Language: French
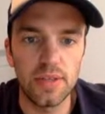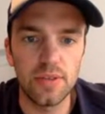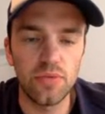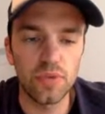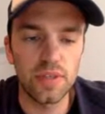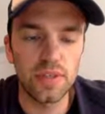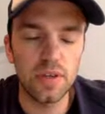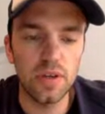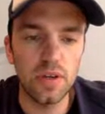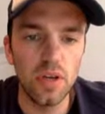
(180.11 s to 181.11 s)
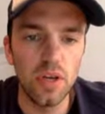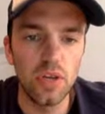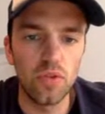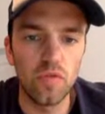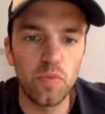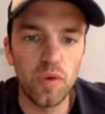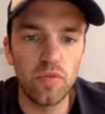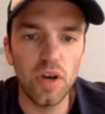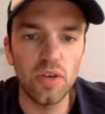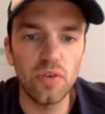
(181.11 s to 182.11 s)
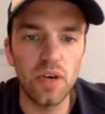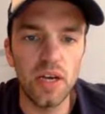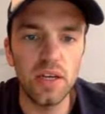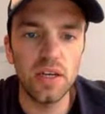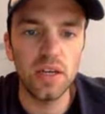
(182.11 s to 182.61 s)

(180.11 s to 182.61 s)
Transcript: ce fournisseur, donc vous pouvez voir que là,